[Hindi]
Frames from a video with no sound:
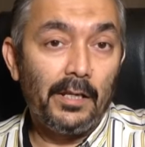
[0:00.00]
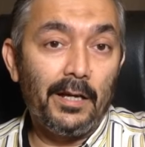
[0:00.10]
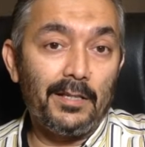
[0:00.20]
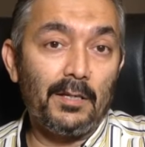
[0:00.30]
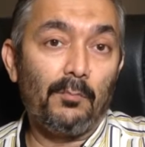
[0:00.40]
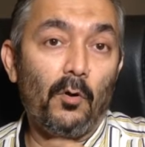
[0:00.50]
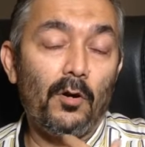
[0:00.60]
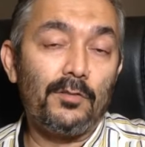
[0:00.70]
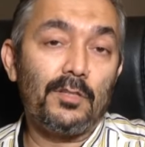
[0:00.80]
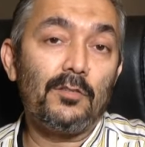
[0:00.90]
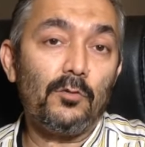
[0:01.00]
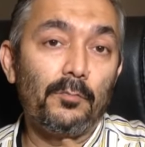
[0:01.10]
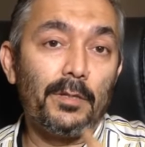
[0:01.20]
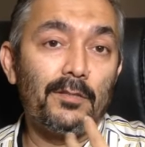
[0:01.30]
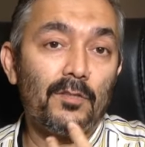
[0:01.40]
लिहाजा बहुत सी जो
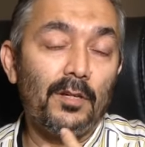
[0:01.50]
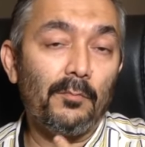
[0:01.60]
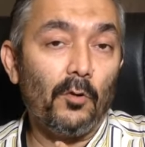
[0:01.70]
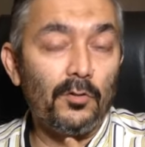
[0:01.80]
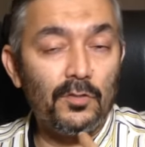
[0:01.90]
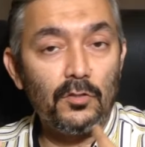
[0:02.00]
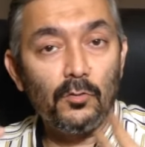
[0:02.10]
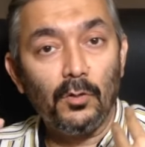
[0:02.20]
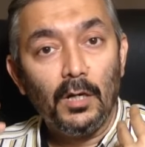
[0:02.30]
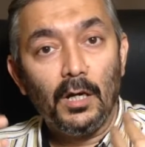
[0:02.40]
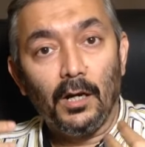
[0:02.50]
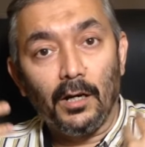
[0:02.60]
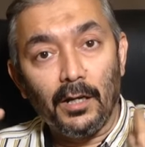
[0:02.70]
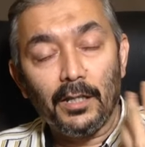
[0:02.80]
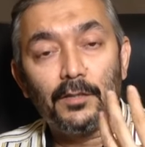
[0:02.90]
मिथ्स हैं बहुत सी जो
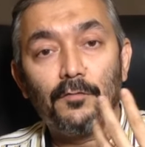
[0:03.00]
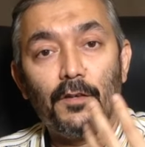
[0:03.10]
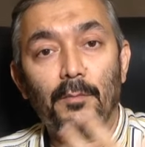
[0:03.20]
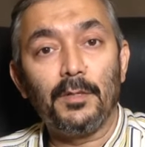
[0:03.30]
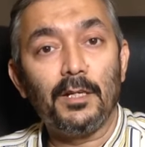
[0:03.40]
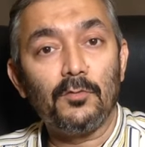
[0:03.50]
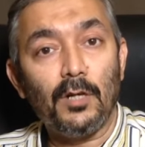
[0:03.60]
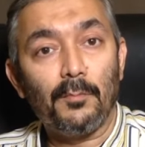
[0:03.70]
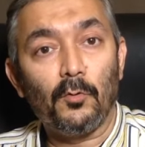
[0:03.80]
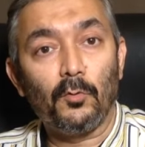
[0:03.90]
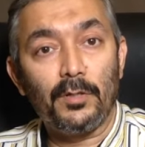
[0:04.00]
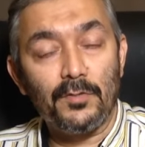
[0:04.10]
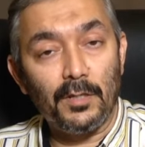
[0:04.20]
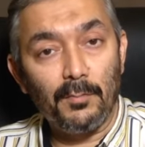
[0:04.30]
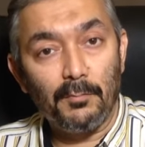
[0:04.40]
गलत फहमियाँ जो आप लोगों ने
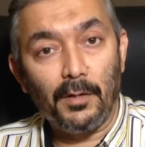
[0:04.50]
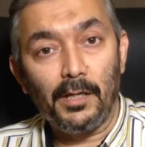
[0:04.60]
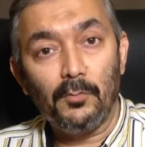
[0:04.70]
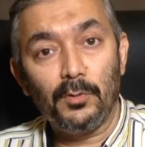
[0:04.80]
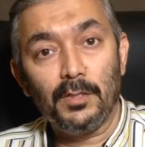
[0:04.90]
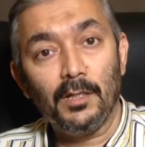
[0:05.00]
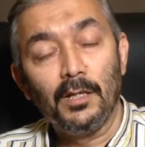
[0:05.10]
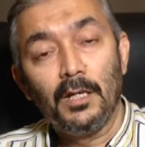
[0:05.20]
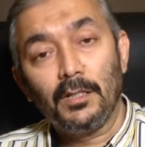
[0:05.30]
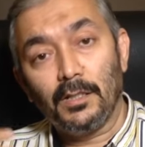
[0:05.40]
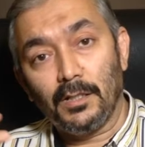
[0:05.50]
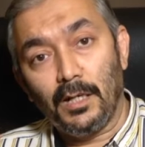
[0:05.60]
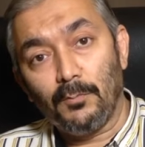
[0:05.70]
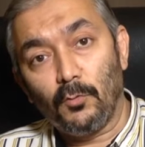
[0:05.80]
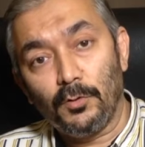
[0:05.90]
जहन में पाली हुई हैं कि अगर
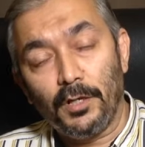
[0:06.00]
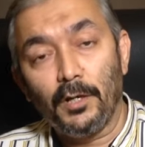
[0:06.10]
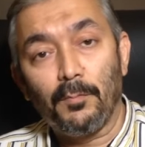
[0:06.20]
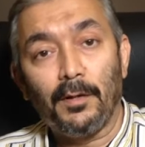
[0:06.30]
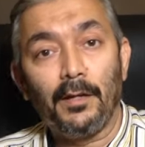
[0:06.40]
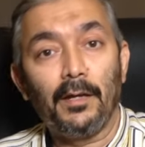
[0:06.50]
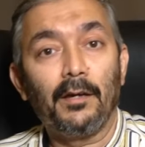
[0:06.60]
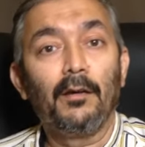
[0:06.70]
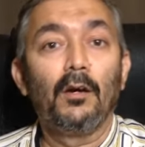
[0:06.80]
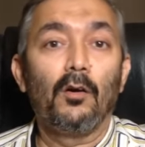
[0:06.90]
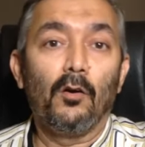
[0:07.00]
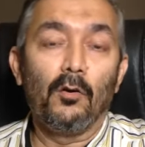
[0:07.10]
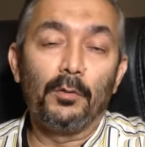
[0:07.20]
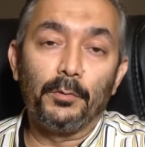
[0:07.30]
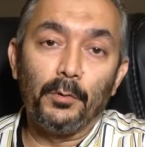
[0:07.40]
आपको टेढ़पन है
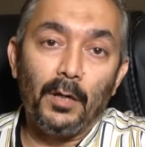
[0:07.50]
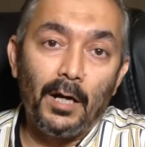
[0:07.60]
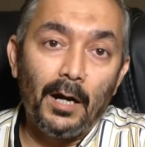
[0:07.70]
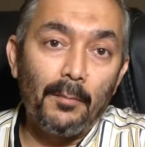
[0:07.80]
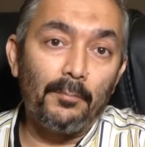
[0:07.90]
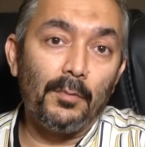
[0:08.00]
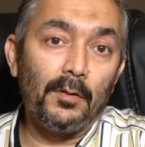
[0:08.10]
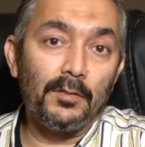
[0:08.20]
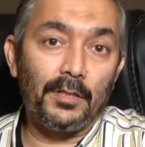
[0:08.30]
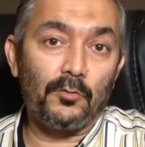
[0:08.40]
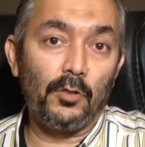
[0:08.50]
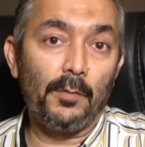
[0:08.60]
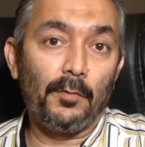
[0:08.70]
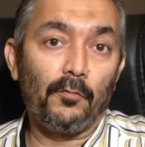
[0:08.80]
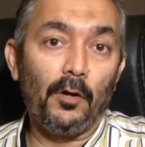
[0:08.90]
और तो आप सेक्शुअली
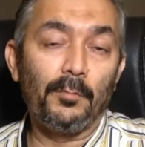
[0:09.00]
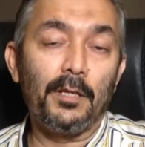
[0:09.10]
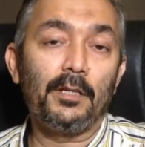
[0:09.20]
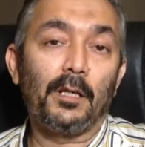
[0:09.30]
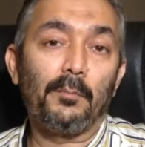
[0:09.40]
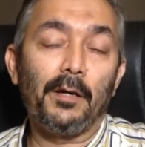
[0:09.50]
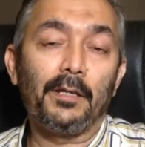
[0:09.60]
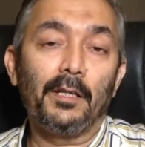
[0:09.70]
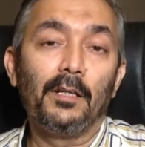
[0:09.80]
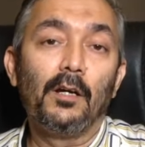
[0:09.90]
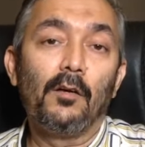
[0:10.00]
परफॉर्म नहीं कर पाएंगे